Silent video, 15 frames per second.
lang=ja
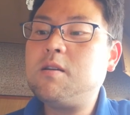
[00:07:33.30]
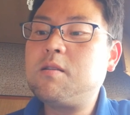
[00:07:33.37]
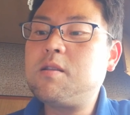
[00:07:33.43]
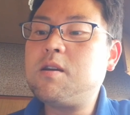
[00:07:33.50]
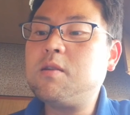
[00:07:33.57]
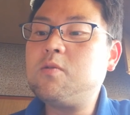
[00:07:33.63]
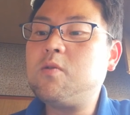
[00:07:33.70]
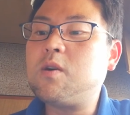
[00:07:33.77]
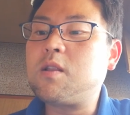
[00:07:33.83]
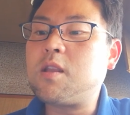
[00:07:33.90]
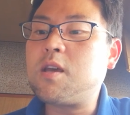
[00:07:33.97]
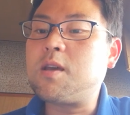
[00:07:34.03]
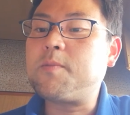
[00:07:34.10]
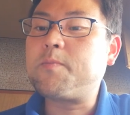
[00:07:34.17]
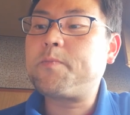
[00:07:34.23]
で、あとは
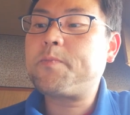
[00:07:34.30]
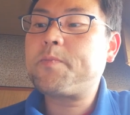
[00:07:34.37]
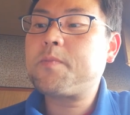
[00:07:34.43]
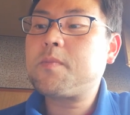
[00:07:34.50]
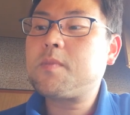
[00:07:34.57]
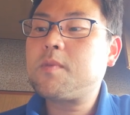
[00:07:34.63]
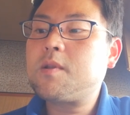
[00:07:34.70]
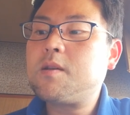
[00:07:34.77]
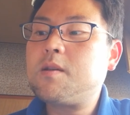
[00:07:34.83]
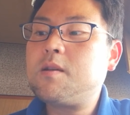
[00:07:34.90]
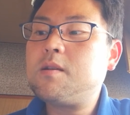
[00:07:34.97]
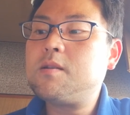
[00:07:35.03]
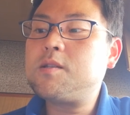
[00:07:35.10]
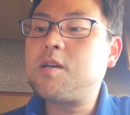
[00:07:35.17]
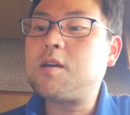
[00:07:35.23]
ね、
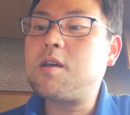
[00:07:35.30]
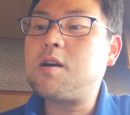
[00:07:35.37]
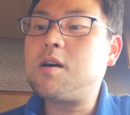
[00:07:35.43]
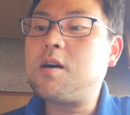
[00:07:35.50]
酒が